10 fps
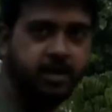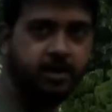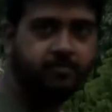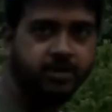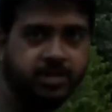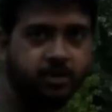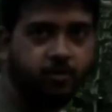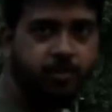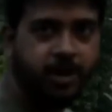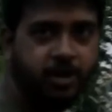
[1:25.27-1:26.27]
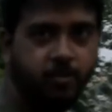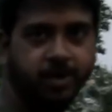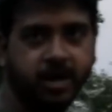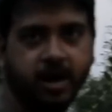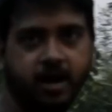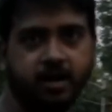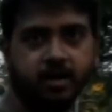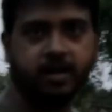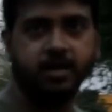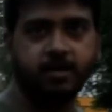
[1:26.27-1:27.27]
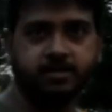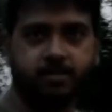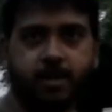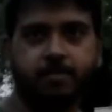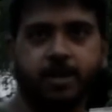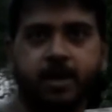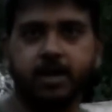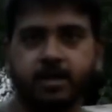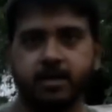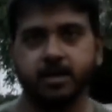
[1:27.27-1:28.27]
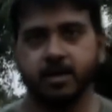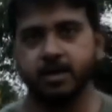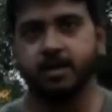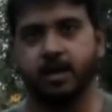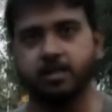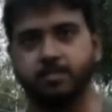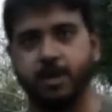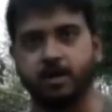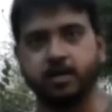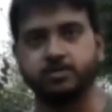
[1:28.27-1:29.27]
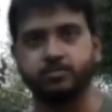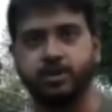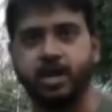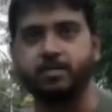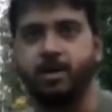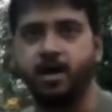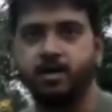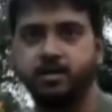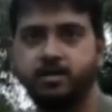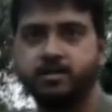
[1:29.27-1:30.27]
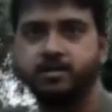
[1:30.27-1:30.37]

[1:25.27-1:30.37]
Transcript: एक गर्भवती को बेड़ियों के साथ खड़ा करके ये सभा पहले ही अपनी हद पार कर चुकी है माँ